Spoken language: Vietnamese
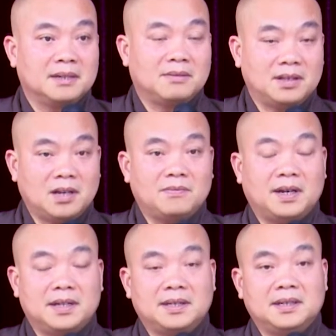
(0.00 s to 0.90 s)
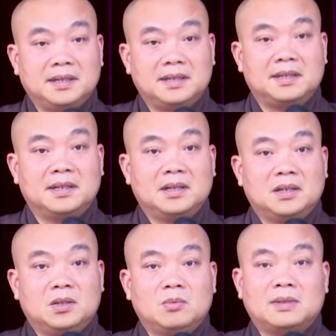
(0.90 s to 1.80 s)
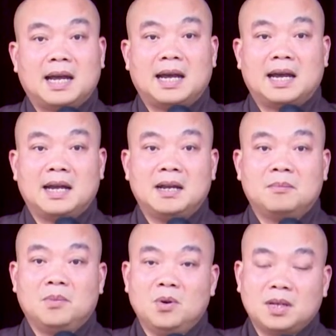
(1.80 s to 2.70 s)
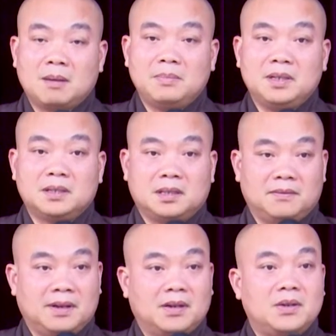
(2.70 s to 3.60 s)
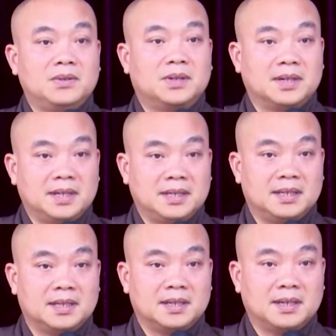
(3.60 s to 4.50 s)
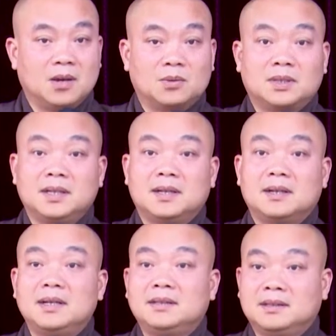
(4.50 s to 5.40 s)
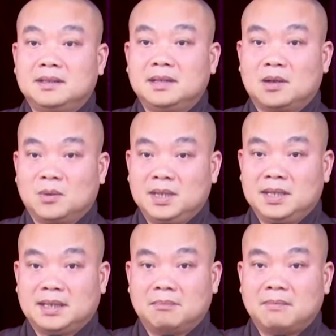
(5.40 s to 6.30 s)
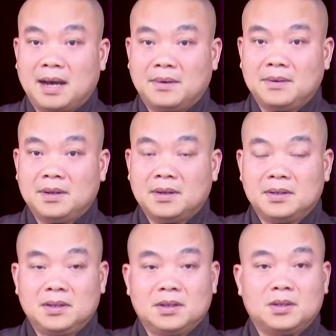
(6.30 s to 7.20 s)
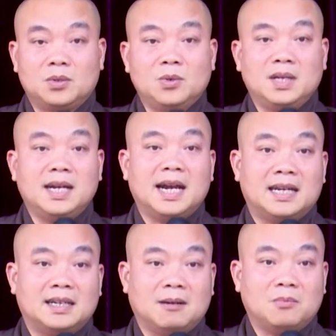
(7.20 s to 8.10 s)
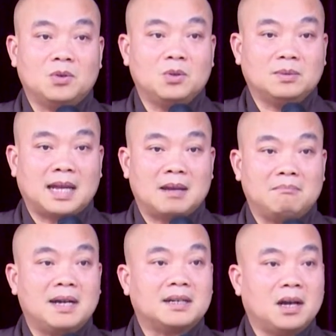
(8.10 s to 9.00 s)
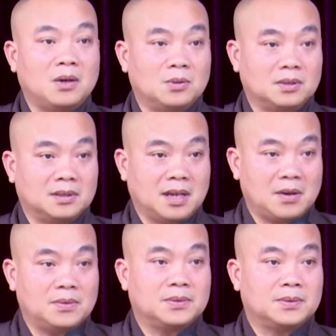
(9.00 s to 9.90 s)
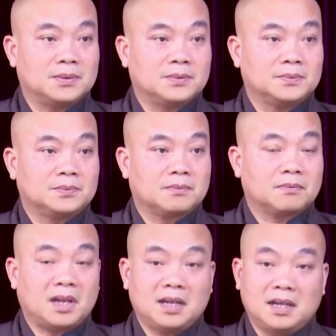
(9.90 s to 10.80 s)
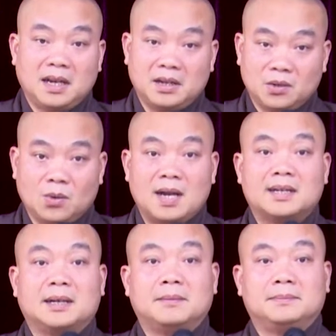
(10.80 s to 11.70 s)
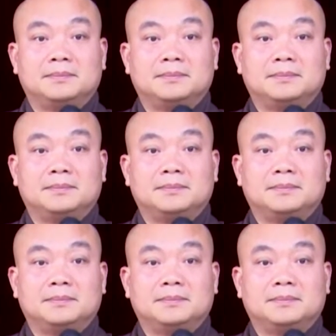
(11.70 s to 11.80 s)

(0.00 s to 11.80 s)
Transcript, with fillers: Và do vậy cho nên chúng ta muốn chấm dứt thì phải có đường đi đầu tiên lý tưởng là quy y tam bảo nhưng chủ nghĩa hành động của chúng ta bắt đầu từ đâu đây là điều quan trọng